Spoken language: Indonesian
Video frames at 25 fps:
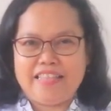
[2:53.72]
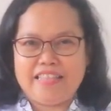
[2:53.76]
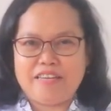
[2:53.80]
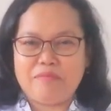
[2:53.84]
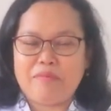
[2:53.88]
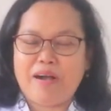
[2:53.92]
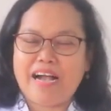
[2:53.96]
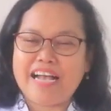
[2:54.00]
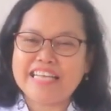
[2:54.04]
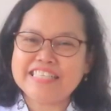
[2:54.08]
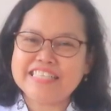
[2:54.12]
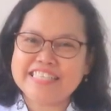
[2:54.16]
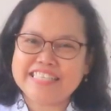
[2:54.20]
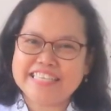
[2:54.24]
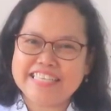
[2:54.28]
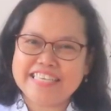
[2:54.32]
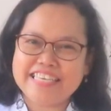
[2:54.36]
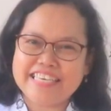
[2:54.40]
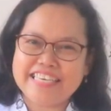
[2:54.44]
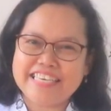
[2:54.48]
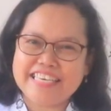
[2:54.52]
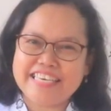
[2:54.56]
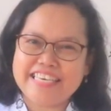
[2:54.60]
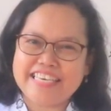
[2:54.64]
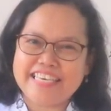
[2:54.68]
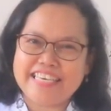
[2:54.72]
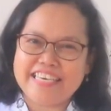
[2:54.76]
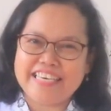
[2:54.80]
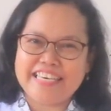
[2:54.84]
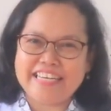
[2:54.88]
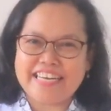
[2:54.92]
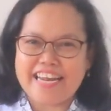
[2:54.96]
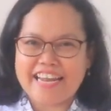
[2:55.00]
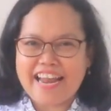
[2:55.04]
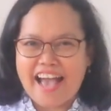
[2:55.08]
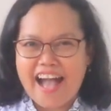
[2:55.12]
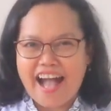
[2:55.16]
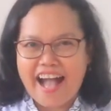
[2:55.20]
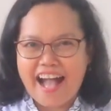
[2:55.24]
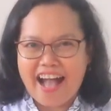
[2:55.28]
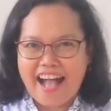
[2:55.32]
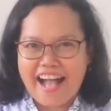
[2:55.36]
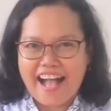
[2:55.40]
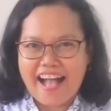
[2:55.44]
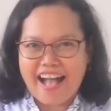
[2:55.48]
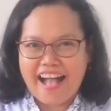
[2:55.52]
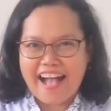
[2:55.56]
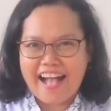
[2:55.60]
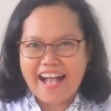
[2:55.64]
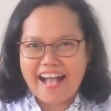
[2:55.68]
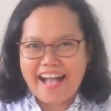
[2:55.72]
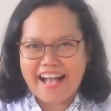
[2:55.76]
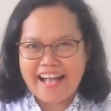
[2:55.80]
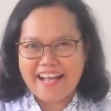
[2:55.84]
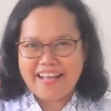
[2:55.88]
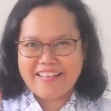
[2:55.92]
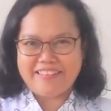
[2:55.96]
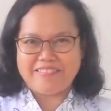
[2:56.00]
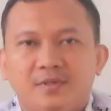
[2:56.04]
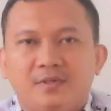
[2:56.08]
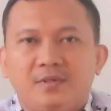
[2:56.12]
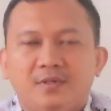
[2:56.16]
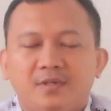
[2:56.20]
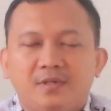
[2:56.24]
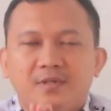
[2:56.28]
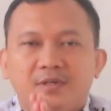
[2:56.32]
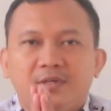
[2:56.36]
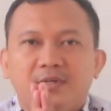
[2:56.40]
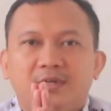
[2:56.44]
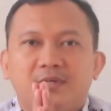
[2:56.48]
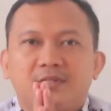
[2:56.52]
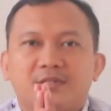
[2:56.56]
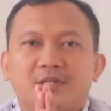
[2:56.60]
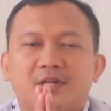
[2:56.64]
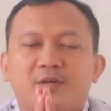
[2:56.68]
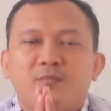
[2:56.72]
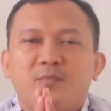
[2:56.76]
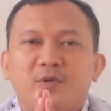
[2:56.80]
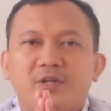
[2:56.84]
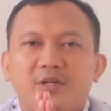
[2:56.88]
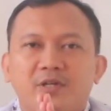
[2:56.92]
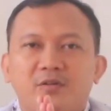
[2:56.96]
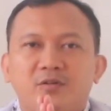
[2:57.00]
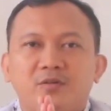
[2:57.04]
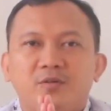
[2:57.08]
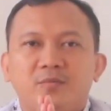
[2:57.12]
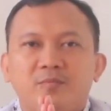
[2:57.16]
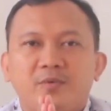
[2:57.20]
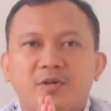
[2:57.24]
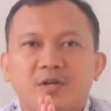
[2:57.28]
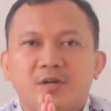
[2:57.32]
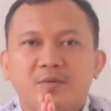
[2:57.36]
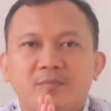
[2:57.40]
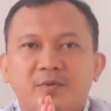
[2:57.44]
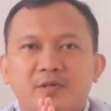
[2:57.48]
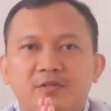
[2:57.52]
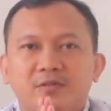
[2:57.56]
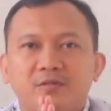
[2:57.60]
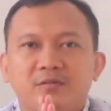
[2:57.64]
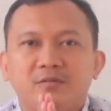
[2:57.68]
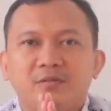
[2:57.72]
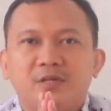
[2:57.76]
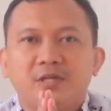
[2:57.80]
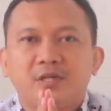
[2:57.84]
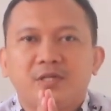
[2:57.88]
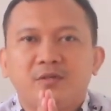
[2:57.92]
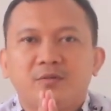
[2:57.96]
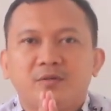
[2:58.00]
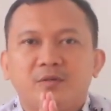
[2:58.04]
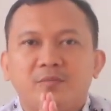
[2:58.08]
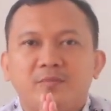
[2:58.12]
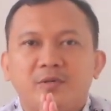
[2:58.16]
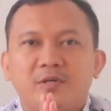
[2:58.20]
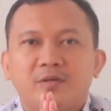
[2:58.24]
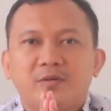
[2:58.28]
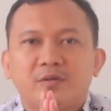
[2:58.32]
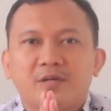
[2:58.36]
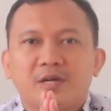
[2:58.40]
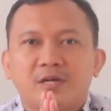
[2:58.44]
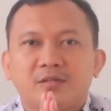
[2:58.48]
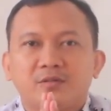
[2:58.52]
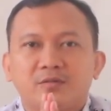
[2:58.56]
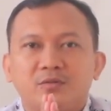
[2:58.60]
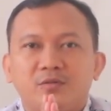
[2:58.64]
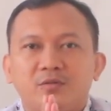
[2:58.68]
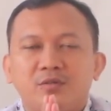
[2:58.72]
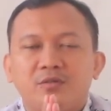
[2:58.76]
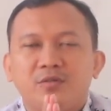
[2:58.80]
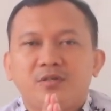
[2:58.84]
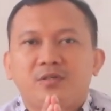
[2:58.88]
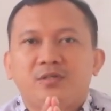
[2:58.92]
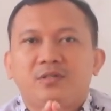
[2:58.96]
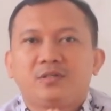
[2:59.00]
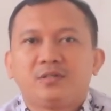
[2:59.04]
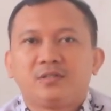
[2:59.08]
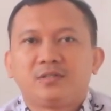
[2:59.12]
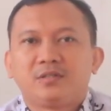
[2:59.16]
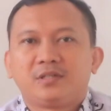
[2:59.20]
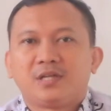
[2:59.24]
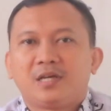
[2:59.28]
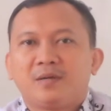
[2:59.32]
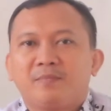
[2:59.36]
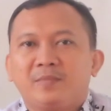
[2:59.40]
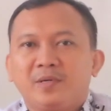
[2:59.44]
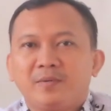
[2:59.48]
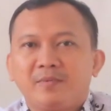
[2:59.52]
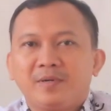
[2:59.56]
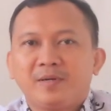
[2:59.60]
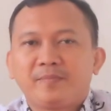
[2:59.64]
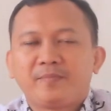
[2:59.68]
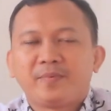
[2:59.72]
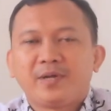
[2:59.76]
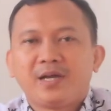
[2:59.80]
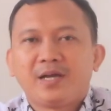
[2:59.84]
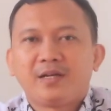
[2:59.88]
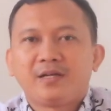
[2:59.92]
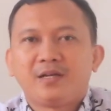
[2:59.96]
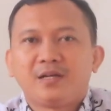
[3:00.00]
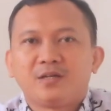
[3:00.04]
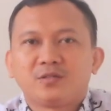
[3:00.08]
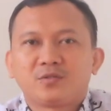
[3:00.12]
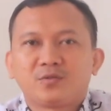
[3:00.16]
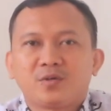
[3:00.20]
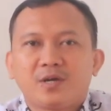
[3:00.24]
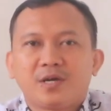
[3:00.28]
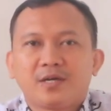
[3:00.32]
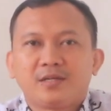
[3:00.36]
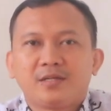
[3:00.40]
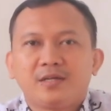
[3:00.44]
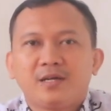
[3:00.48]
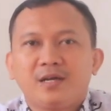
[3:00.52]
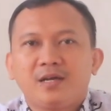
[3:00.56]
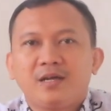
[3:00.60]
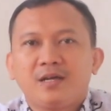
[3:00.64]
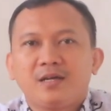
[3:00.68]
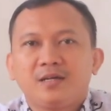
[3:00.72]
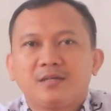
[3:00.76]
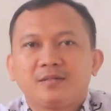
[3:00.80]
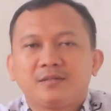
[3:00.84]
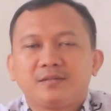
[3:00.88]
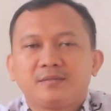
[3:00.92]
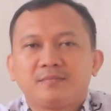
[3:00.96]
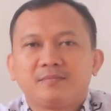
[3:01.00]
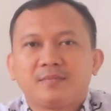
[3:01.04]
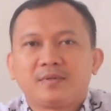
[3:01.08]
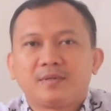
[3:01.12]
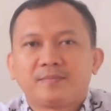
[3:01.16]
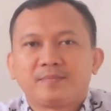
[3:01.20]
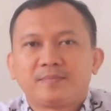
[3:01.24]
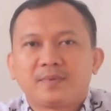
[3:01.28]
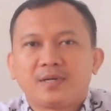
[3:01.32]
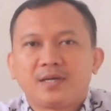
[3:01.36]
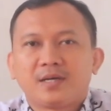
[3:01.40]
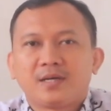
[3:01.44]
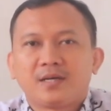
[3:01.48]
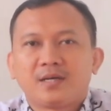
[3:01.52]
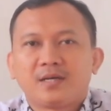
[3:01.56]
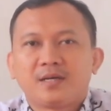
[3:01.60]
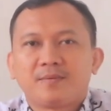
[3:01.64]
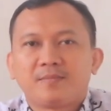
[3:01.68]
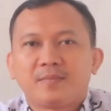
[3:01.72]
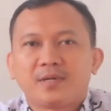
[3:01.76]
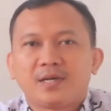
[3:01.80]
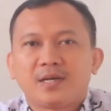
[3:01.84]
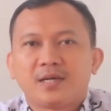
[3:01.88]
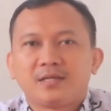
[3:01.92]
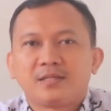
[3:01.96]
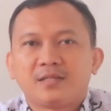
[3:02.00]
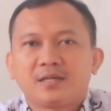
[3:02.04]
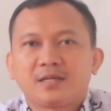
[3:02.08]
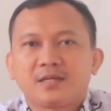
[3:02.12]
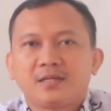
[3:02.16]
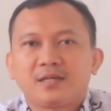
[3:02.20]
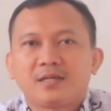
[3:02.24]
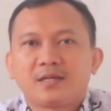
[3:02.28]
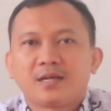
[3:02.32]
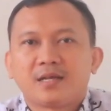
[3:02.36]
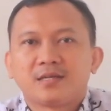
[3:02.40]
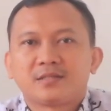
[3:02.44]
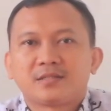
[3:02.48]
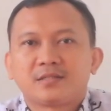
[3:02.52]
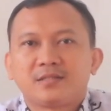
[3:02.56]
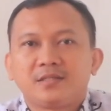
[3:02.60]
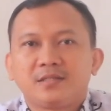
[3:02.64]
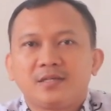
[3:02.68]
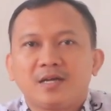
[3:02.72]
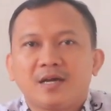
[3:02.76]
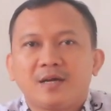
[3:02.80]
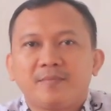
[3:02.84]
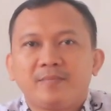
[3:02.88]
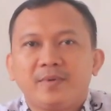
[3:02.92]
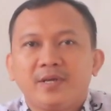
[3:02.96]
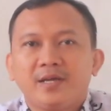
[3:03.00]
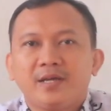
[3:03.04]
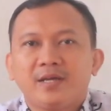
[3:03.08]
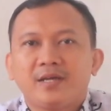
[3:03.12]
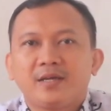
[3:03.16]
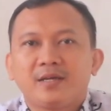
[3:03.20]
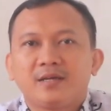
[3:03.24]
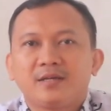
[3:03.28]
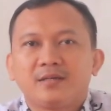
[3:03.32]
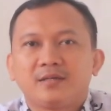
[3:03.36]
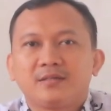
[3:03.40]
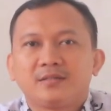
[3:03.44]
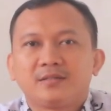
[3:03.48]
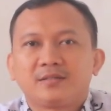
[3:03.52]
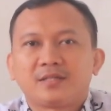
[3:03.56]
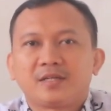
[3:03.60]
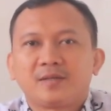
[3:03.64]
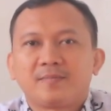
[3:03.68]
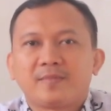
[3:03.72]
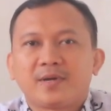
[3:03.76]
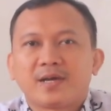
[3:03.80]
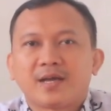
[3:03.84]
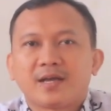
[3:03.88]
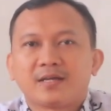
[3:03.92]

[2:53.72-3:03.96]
Terima kasih. Dadah. Assalamualaikum warahmatullahi wabarakatuh. Nama Bapak Adam Suhada. Bapak mengajar di kelas 3B. Terima